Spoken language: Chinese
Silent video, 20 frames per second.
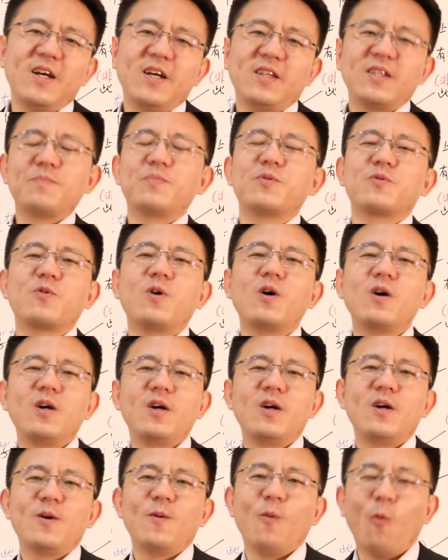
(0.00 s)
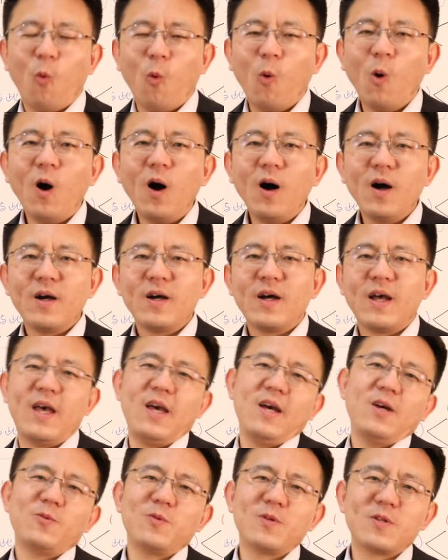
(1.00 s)
那比如说我，
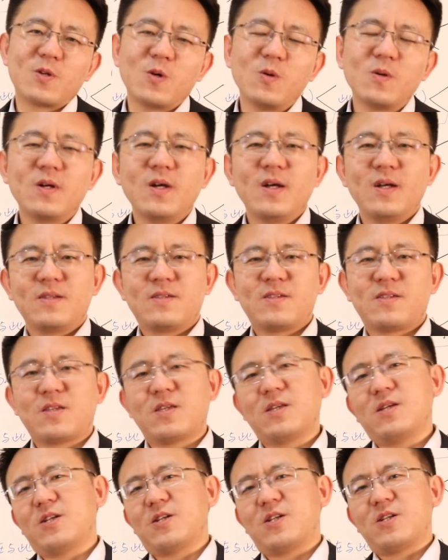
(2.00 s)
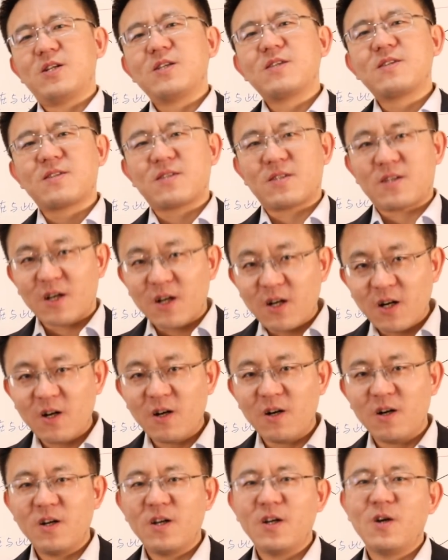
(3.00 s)
哎，云聪，此时此
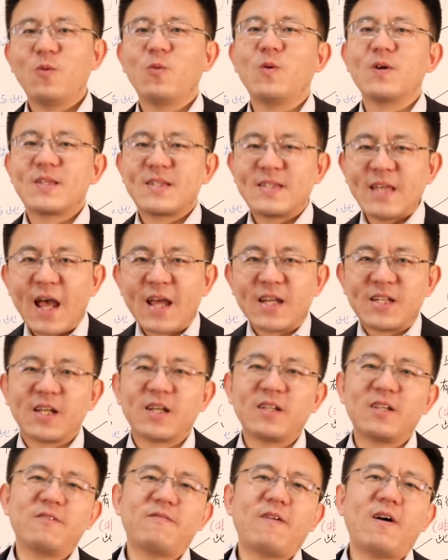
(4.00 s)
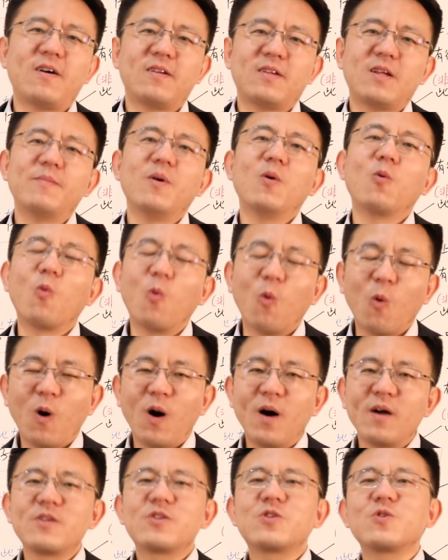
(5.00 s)
刻我在这个地方，那么
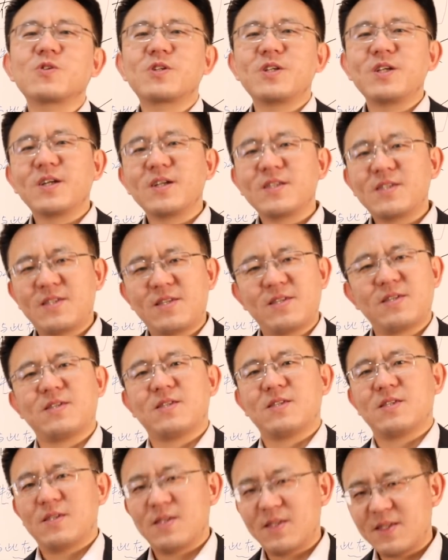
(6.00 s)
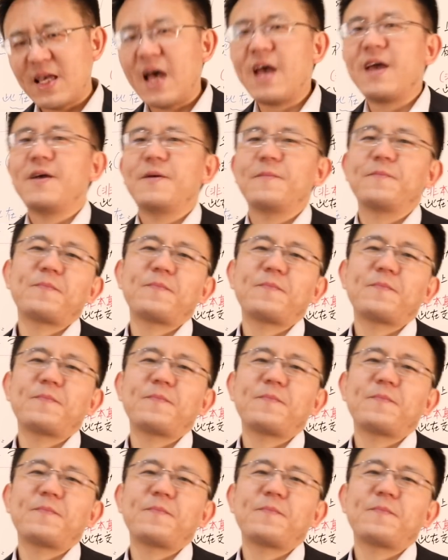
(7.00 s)
我就是一个此在。